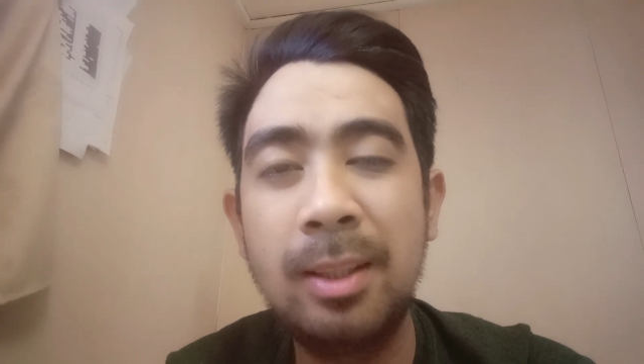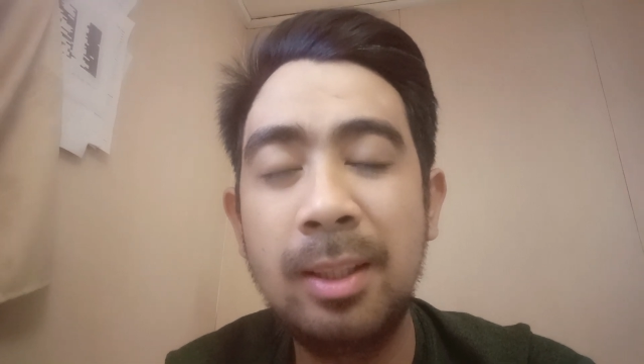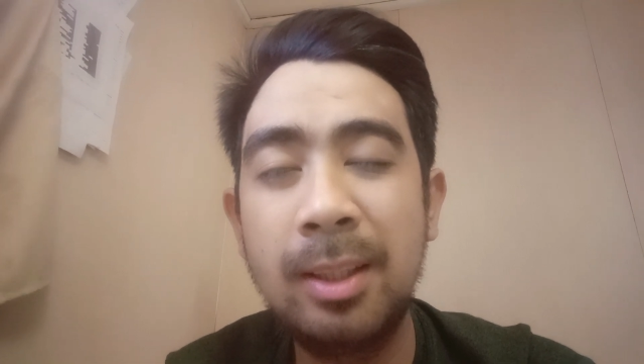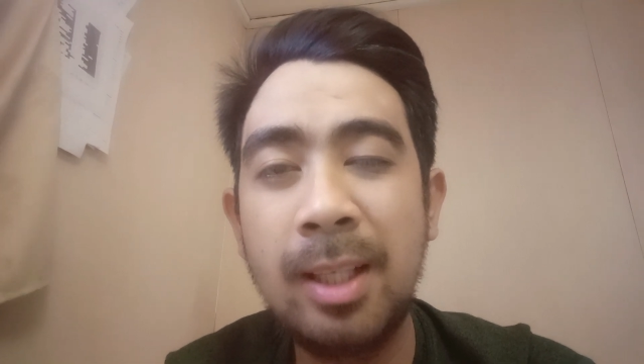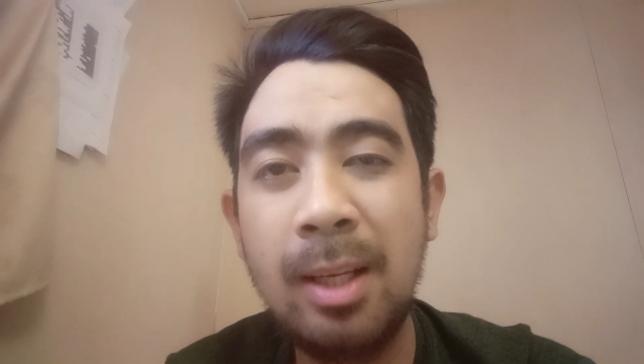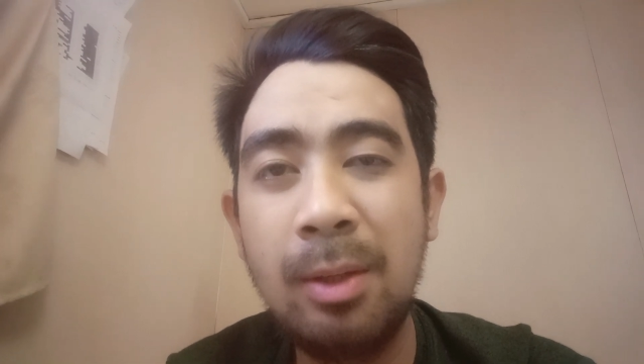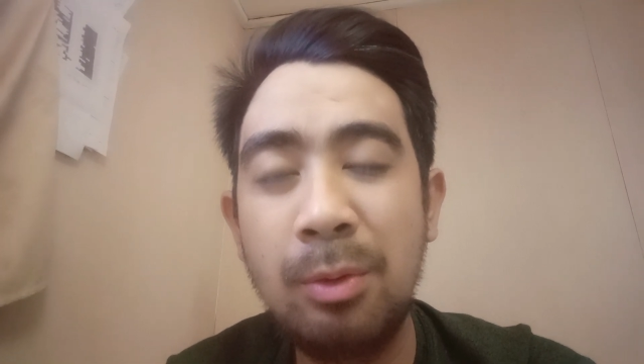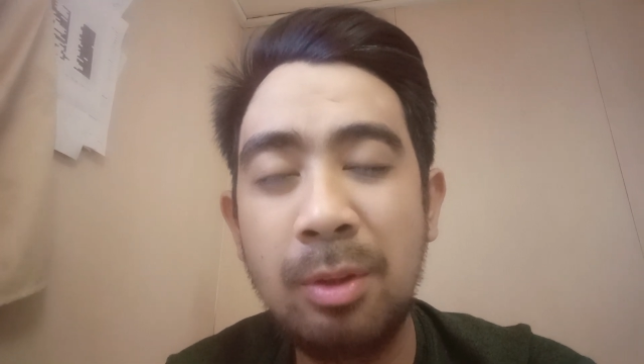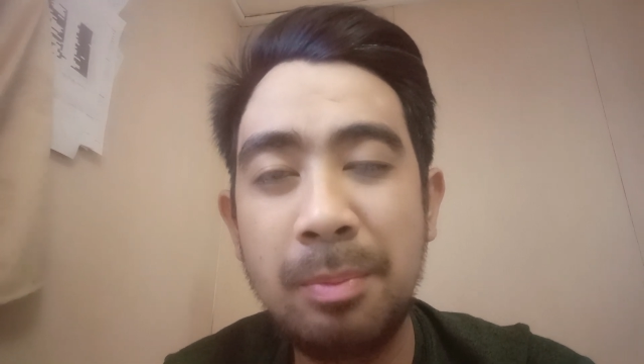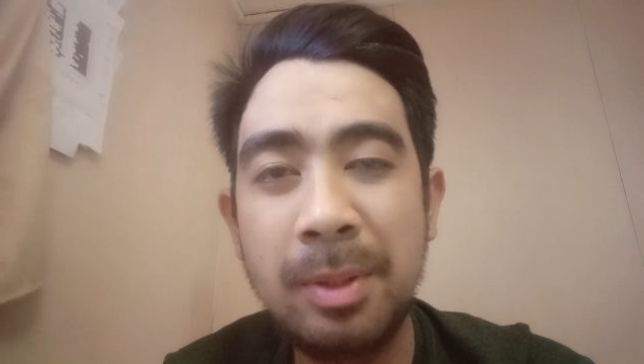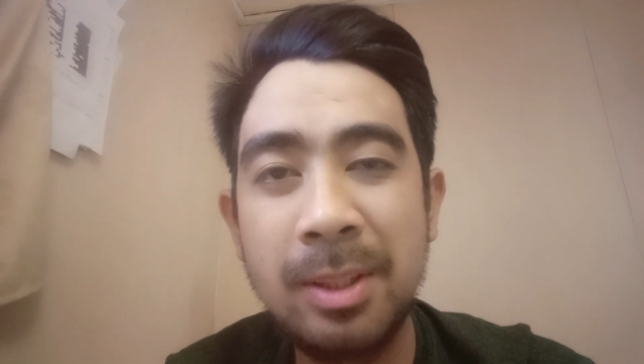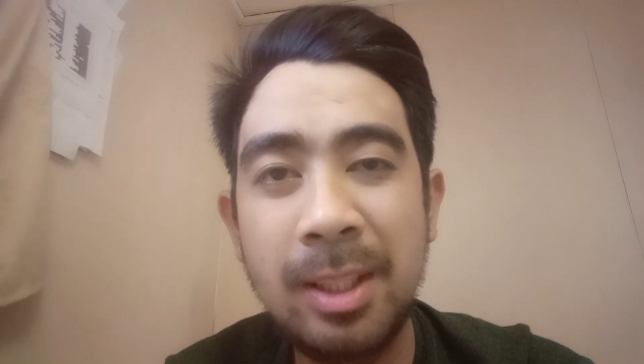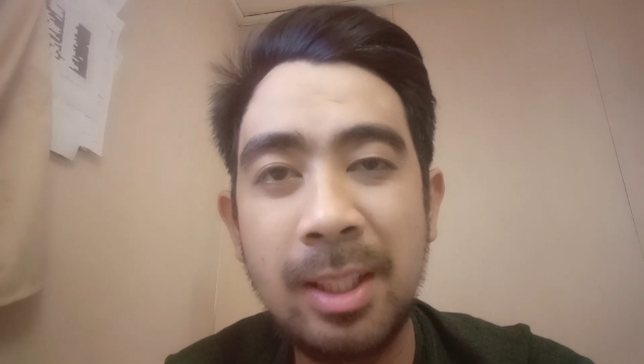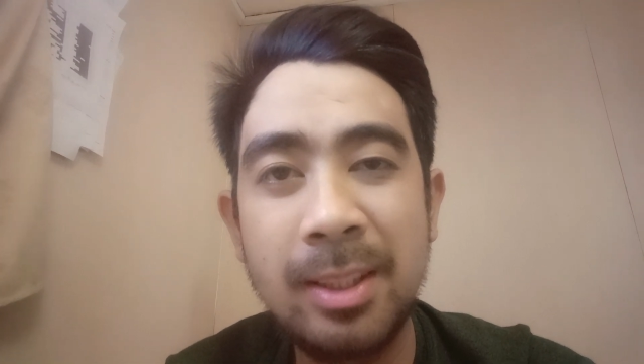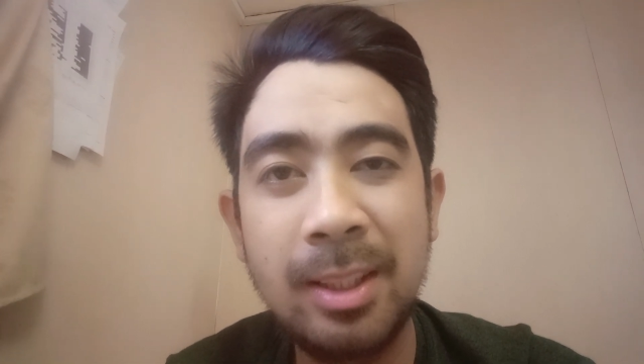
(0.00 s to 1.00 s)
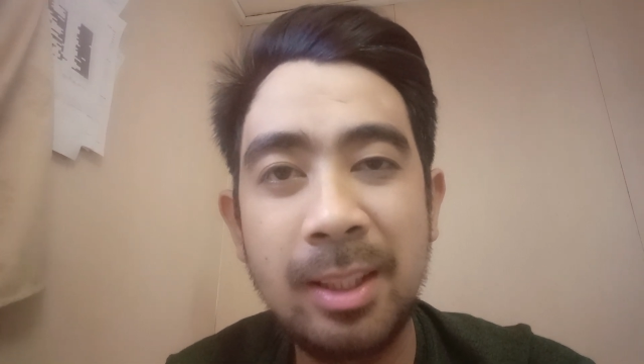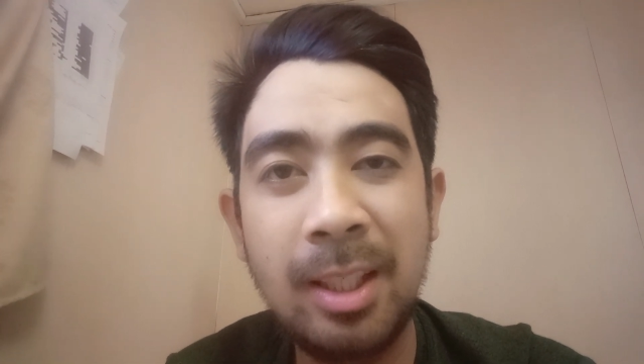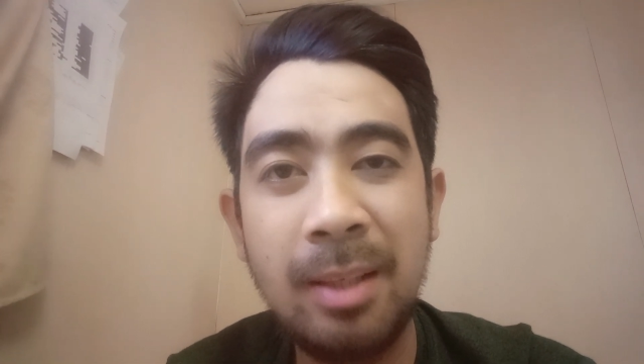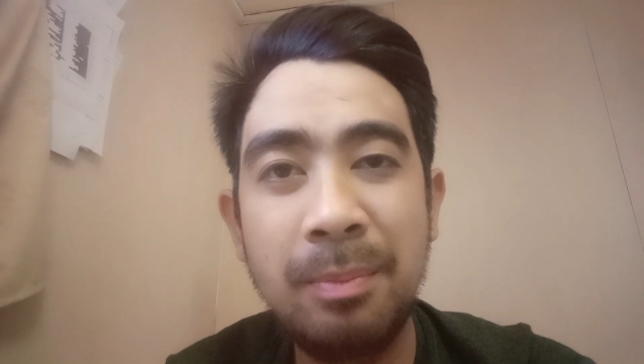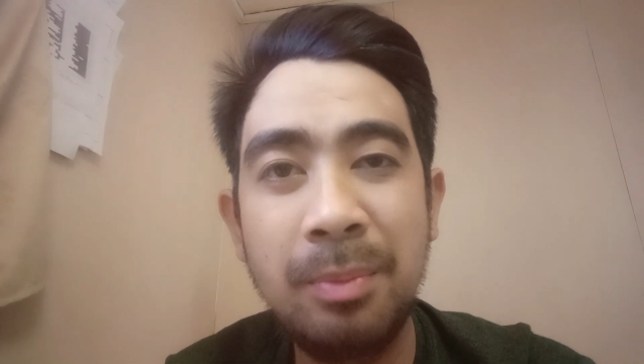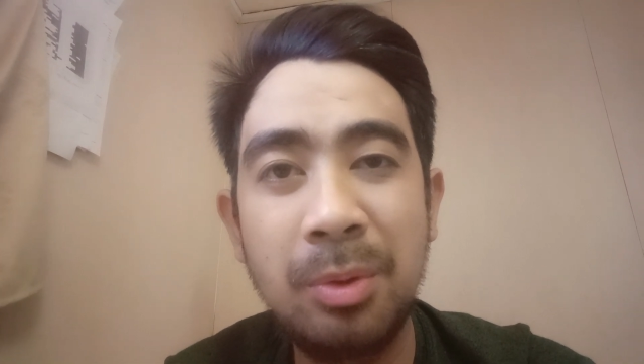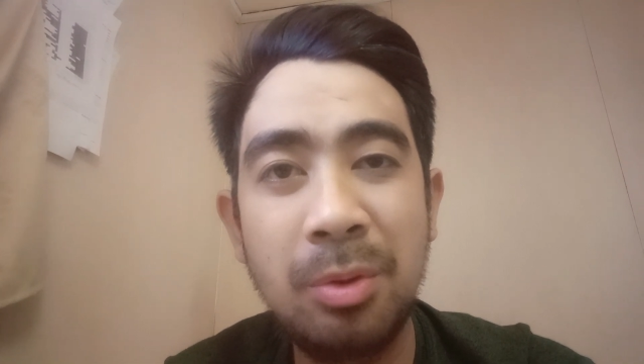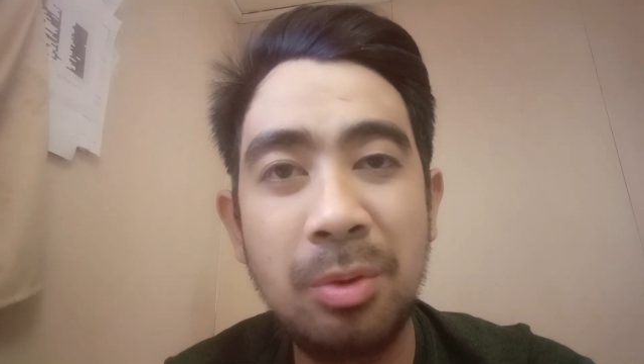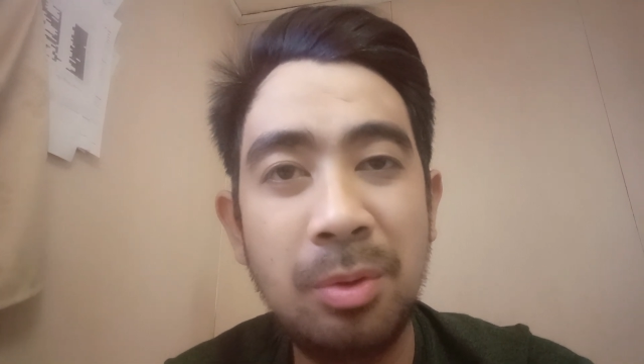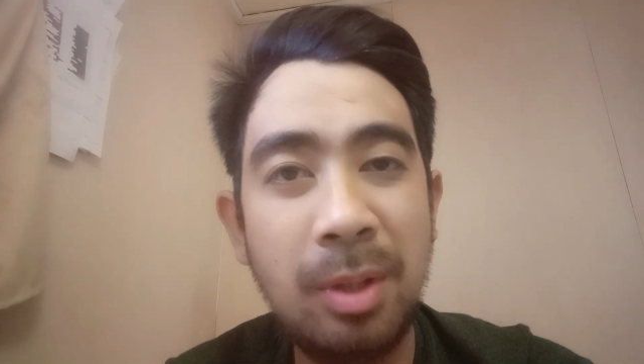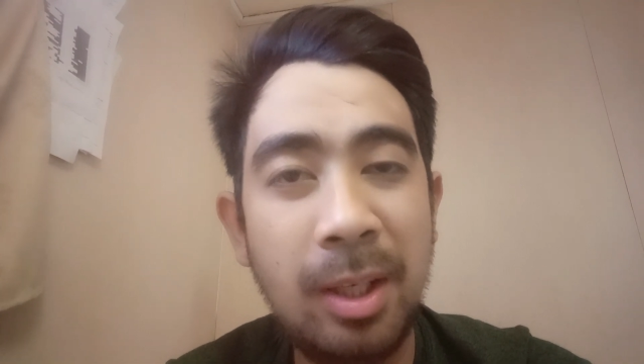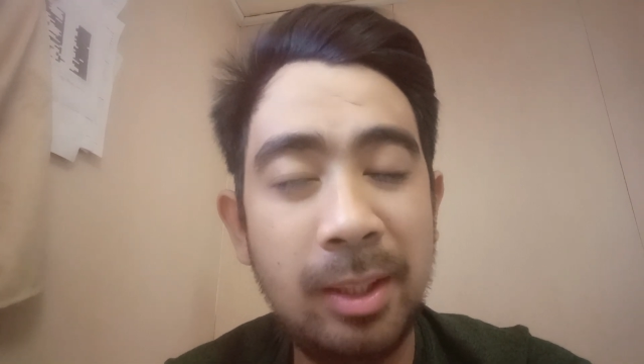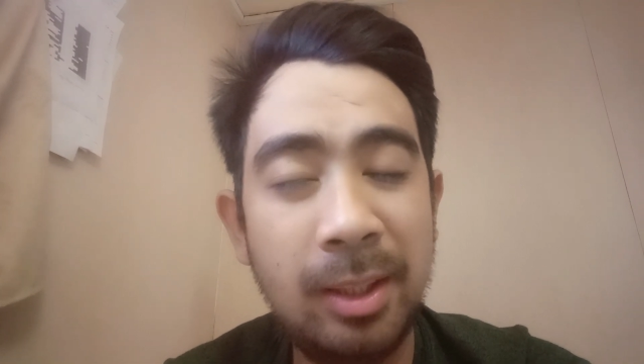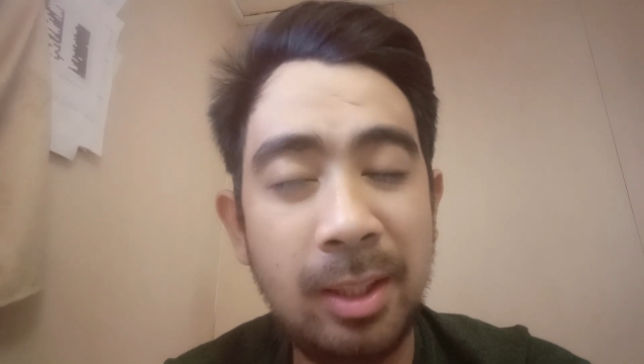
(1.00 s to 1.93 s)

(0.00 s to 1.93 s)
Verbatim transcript: natalo naman sila sa game 2 at